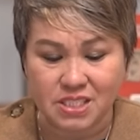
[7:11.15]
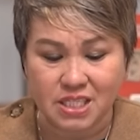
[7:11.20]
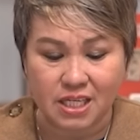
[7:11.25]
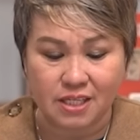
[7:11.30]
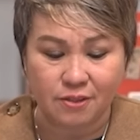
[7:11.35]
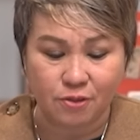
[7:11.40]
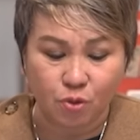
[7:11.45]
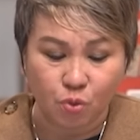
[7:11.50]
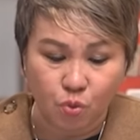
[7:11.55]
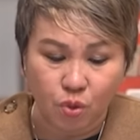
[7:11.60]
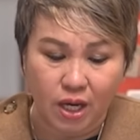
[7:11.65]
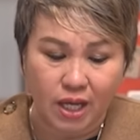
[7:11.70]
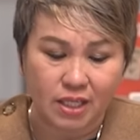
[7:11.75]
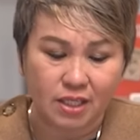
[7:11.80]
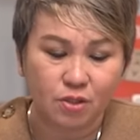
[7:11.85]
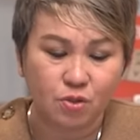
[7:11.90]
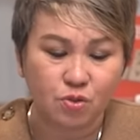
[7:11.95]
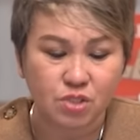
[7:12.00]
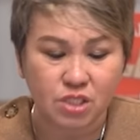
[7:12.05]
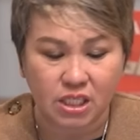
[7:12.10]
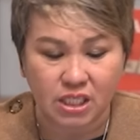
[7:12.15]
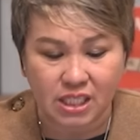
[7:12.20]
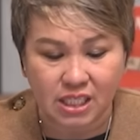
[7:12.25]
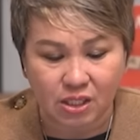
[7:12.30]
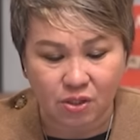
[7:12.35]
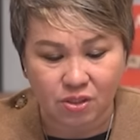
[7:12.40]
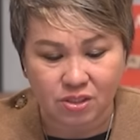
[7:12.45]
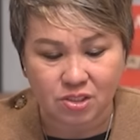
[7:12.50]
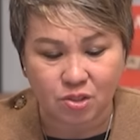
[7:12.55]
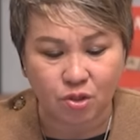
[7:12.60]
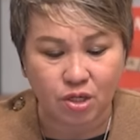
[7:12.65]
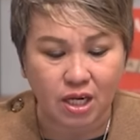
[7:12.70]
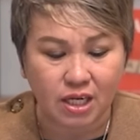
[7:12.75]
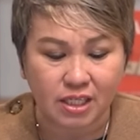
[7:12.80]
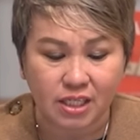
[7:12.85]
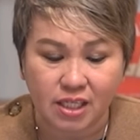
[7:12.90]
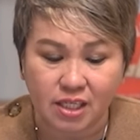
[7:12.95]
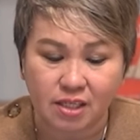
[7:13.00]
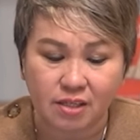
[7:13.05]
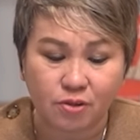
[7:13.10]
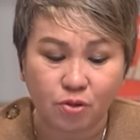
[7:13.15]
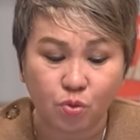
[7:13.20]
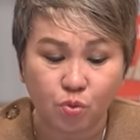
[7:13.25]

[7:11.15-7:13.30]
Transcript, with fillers: mencari Tuhan itu sendi, seorang diri.